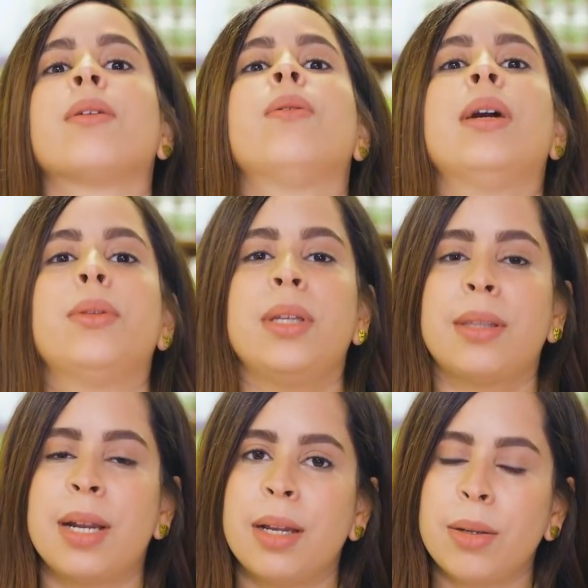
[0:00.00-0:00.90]
cuando
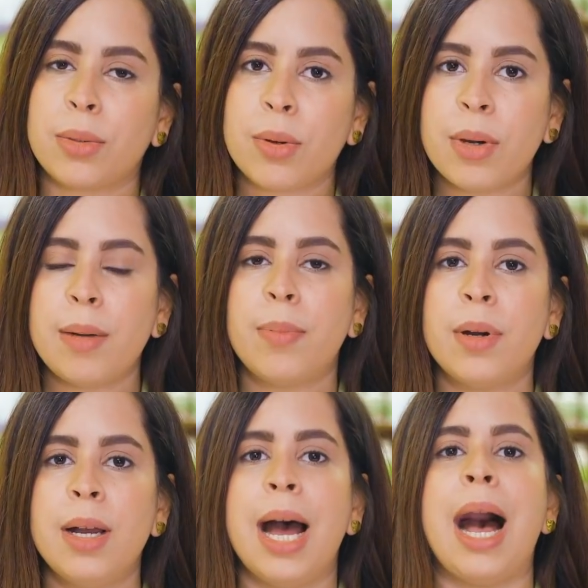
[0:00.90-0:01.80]
entran a nuestro
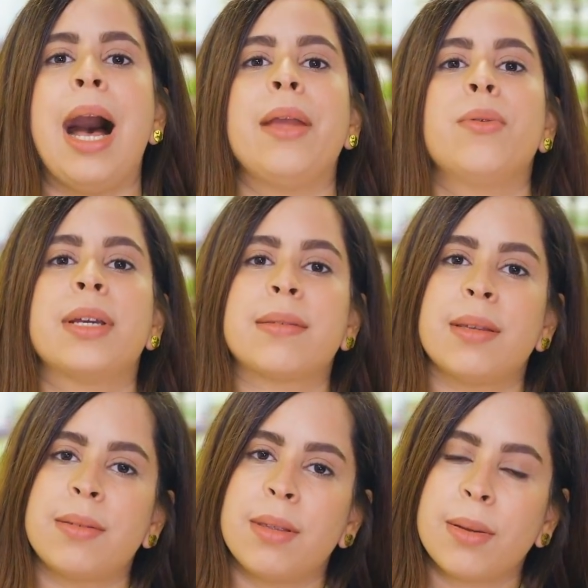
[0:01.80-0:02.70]
cuerpo, hay un
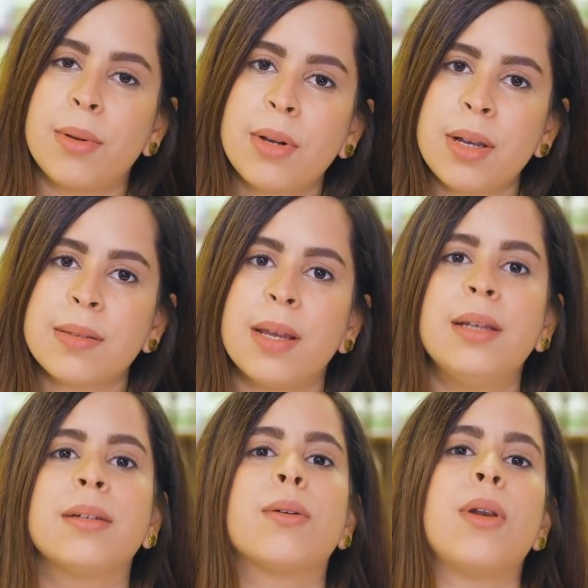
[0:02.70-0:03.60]
exceso de
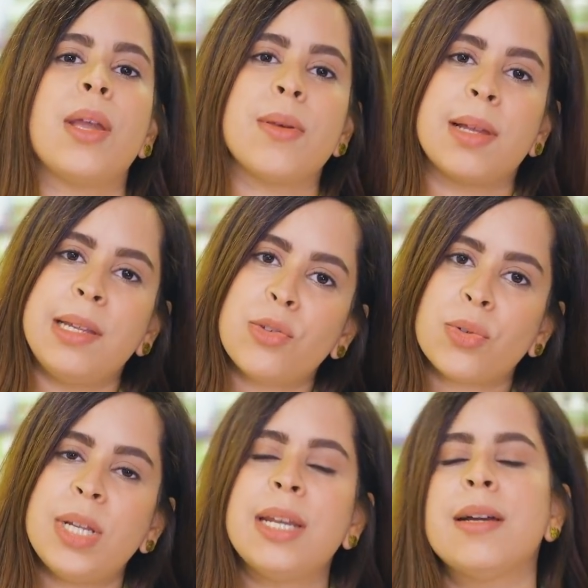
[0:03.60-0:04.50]
glucosa con la ayuda de la
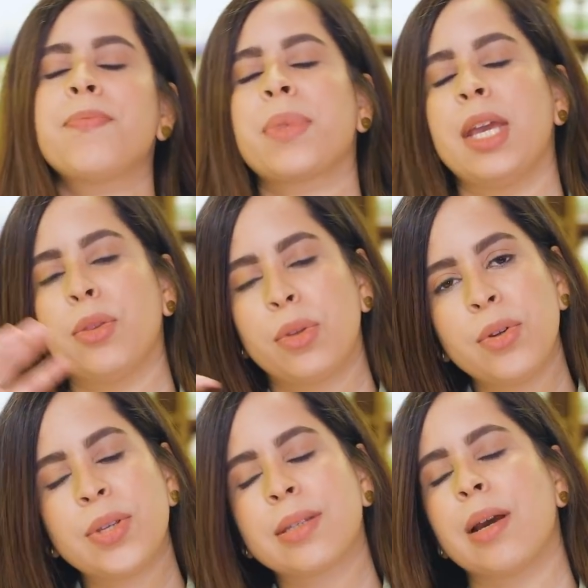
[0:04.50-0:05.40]
insulina,
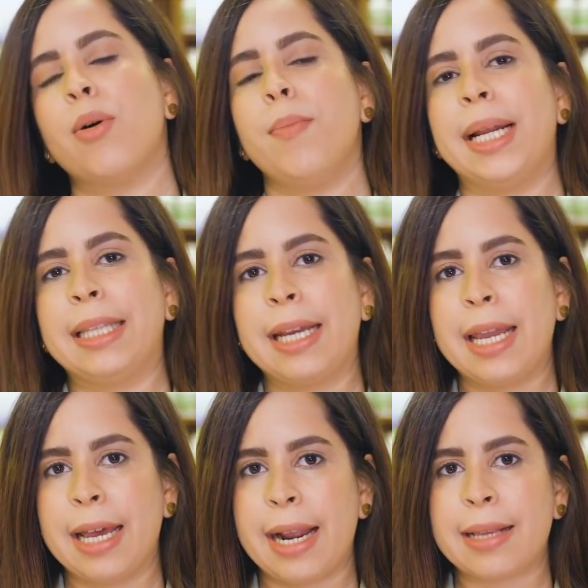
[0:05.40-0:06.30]
entonces se convierten
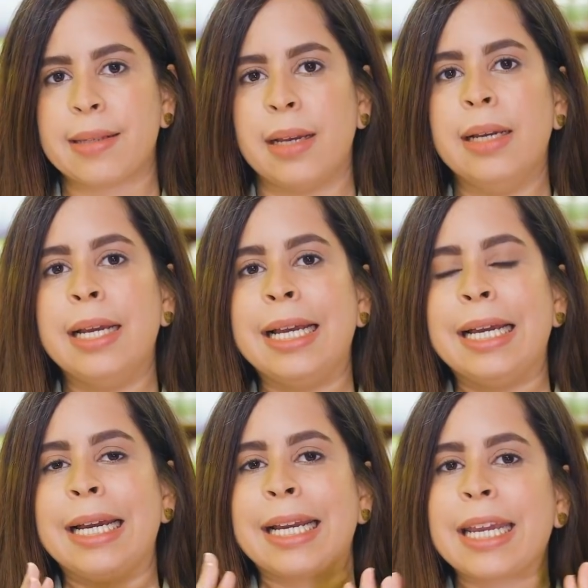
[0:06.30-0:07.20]
en grasa.
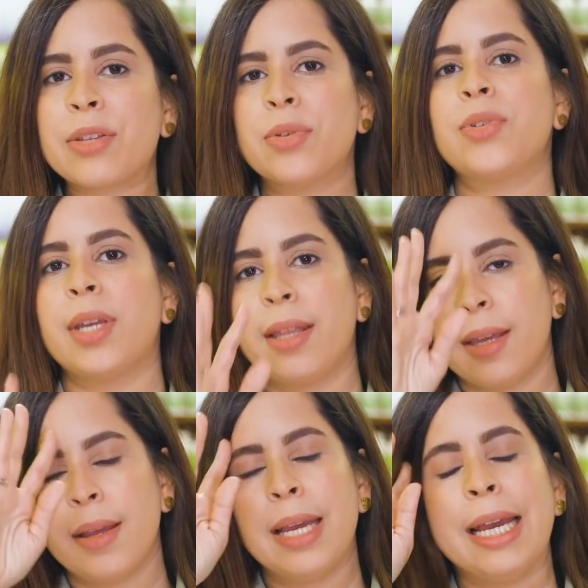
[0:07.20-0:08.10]
¿Qué sucede?